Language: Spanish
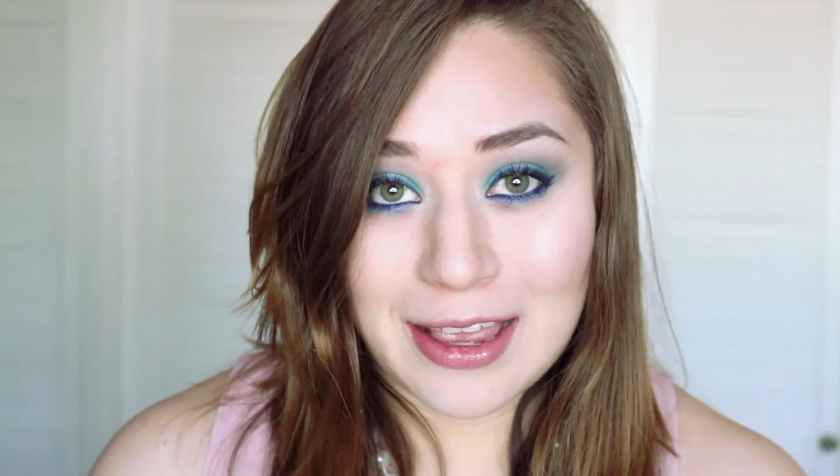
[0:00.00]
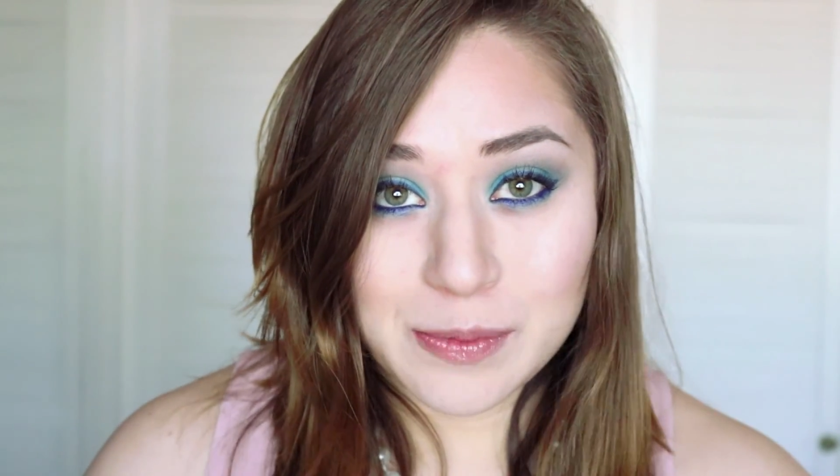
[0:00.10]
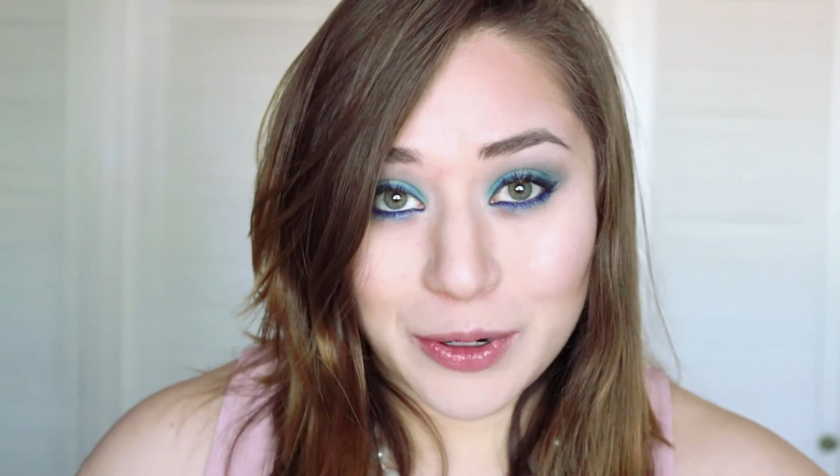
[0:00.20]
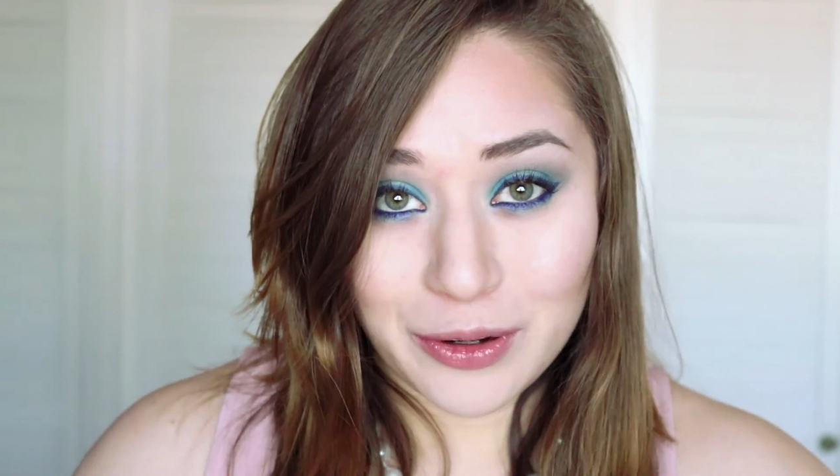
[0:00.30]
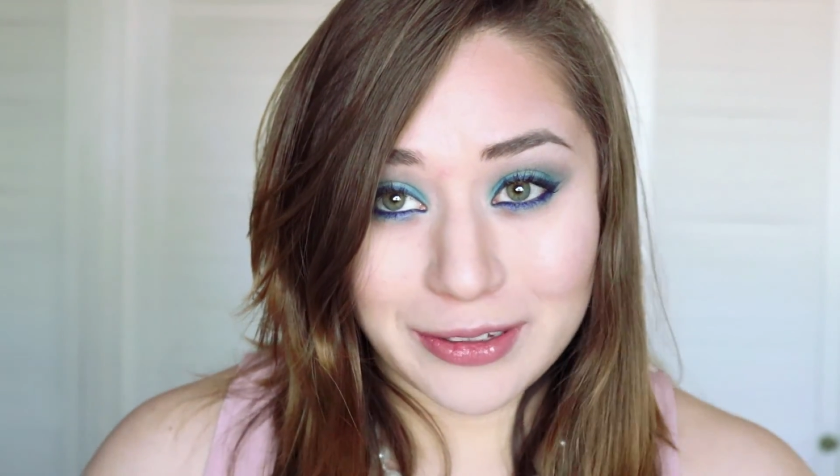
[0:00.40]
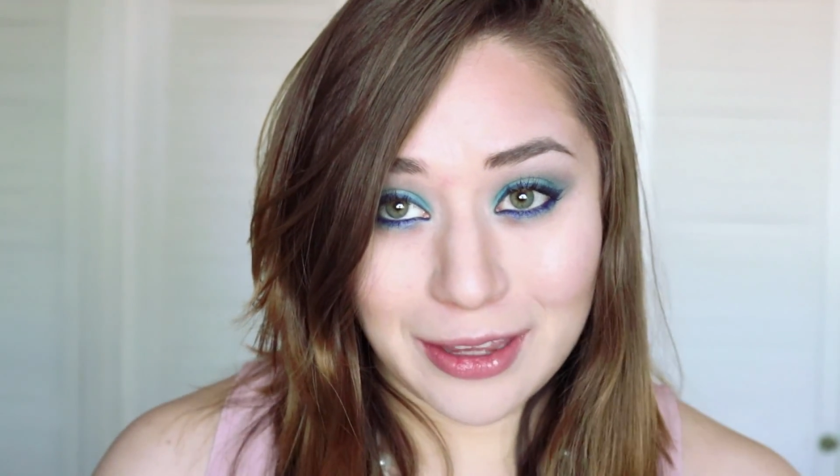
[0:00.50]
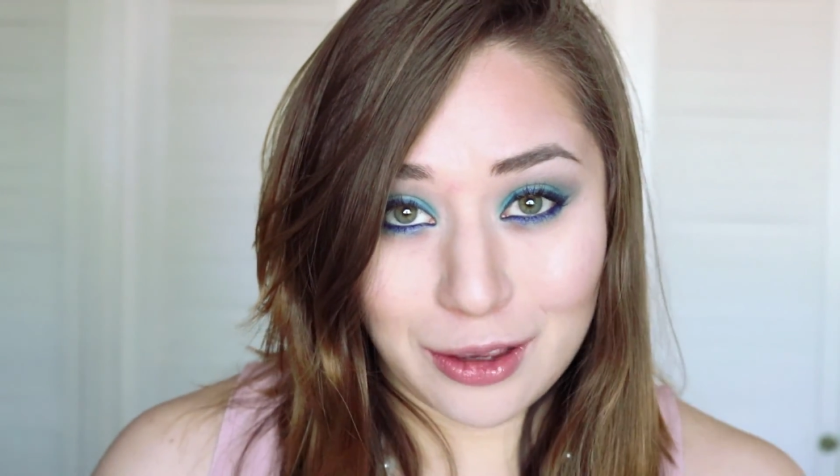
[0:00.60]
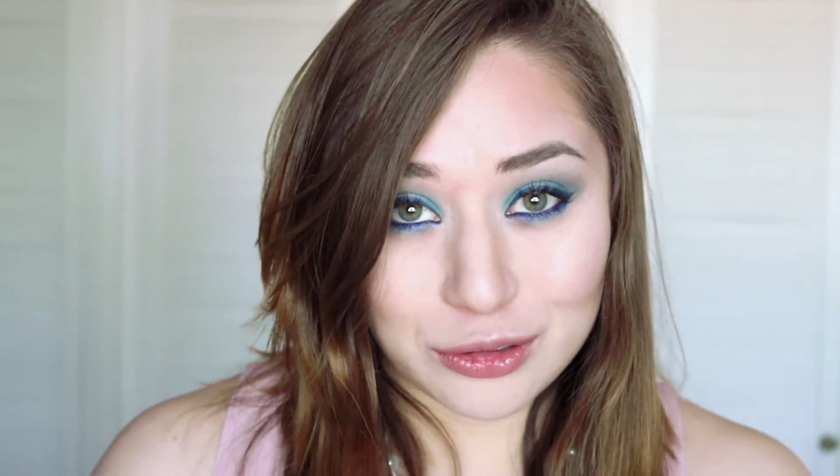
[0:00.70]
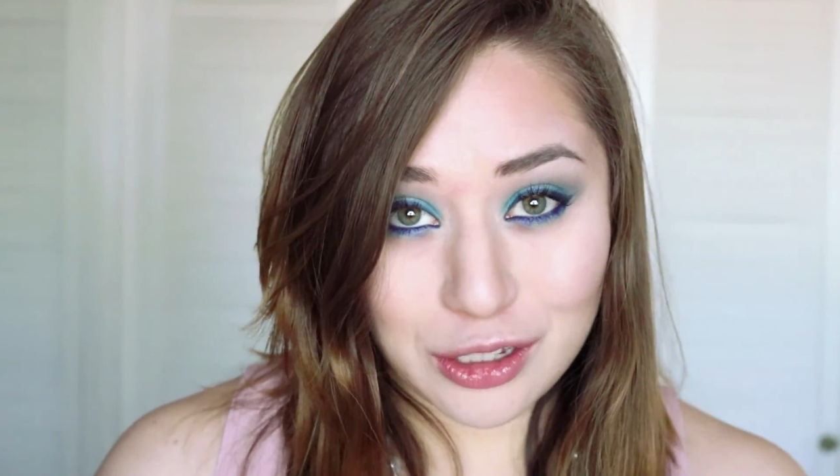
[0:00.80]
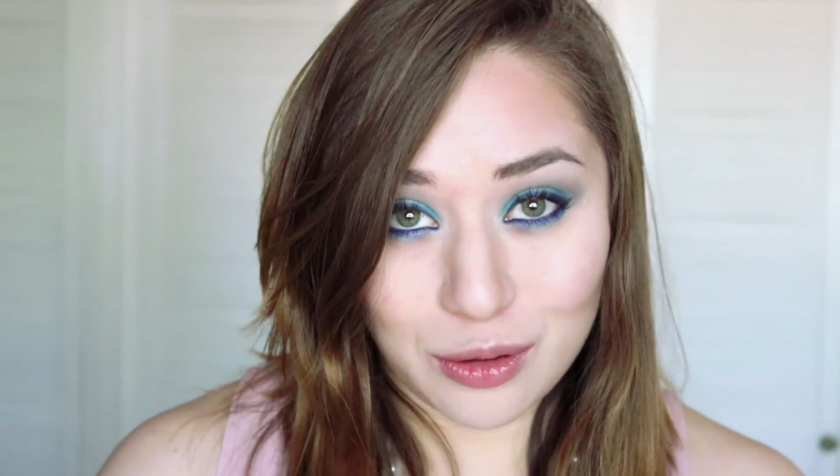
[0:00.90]
Espero que te haya
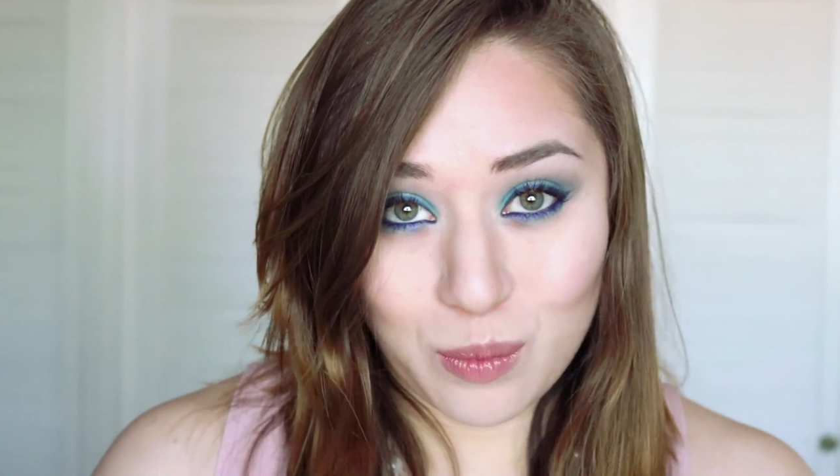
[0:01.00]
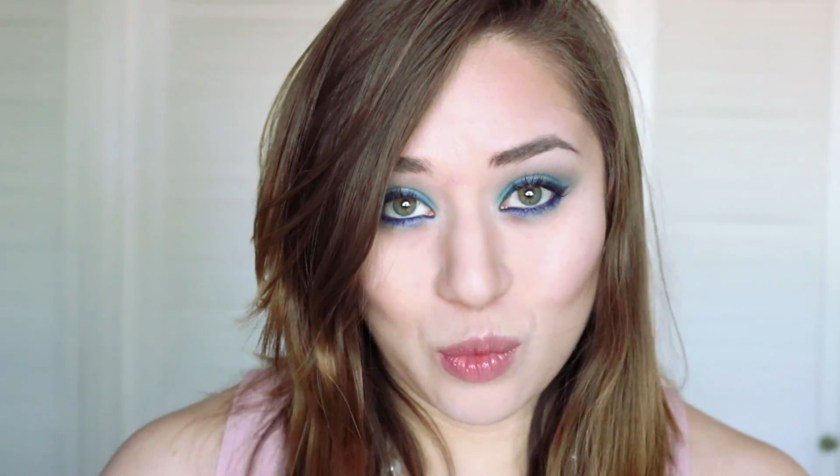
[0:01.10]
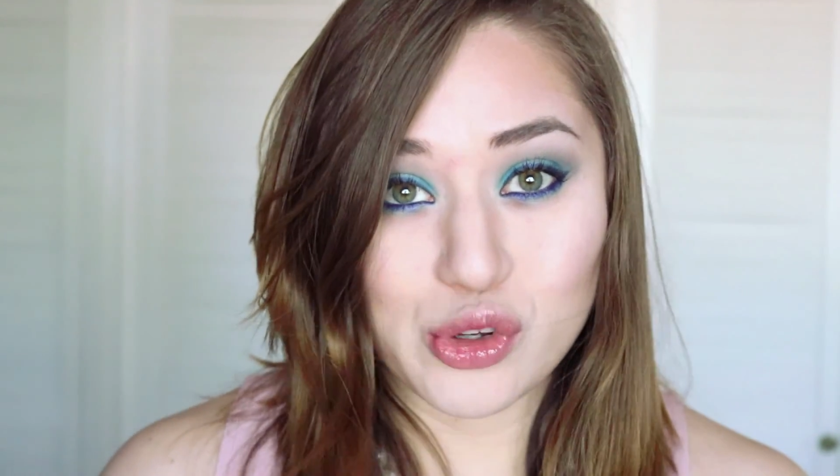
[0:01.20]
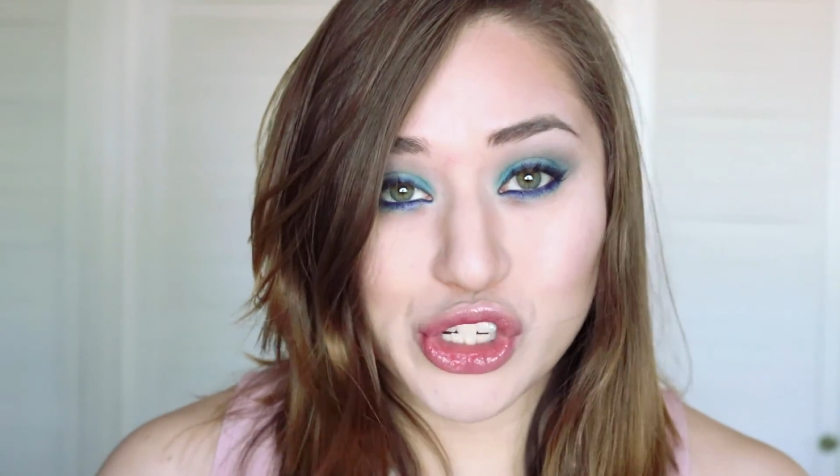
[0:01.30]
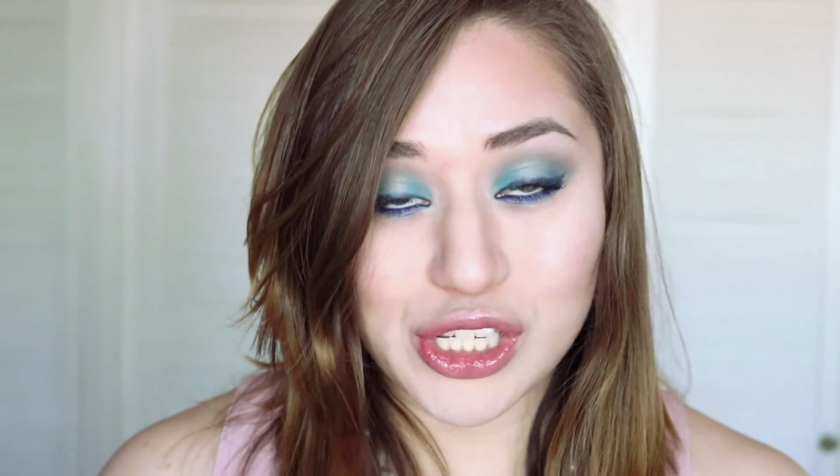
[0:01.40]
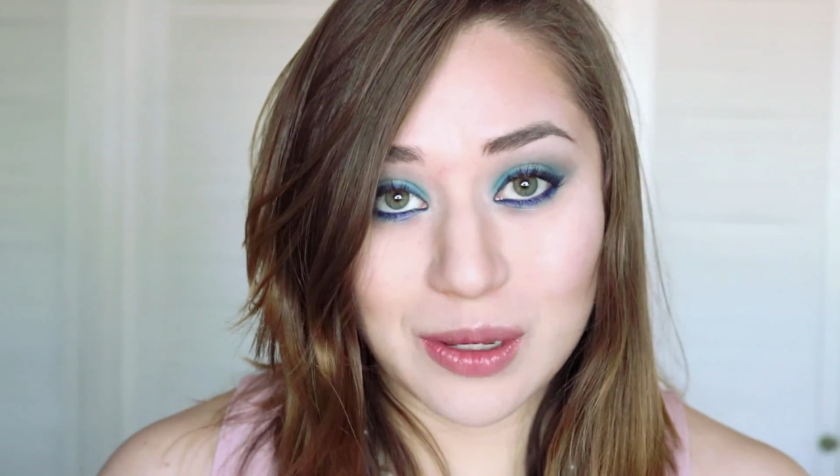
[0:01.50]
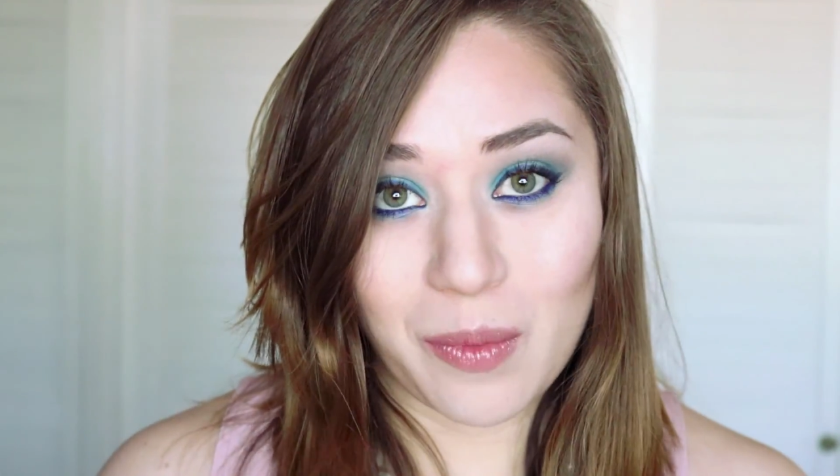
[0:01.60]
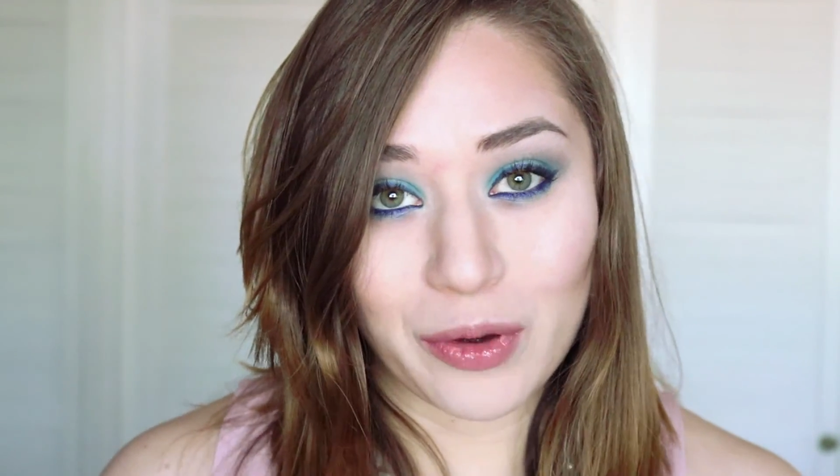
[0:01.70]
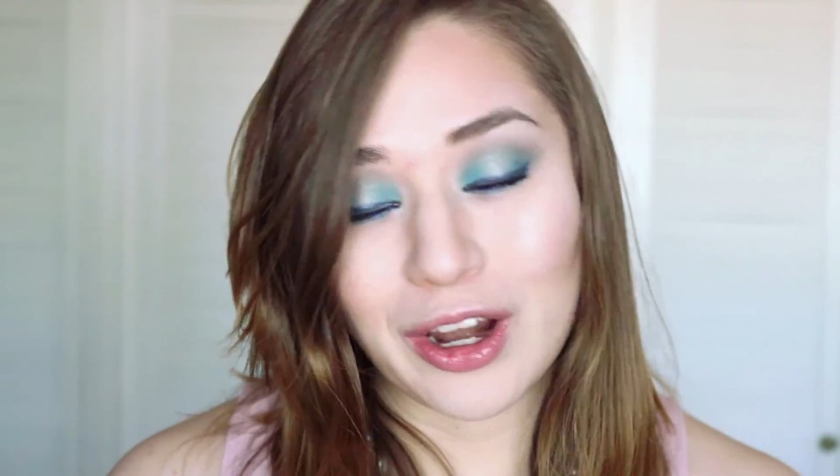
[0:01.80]
gustado muchísimo,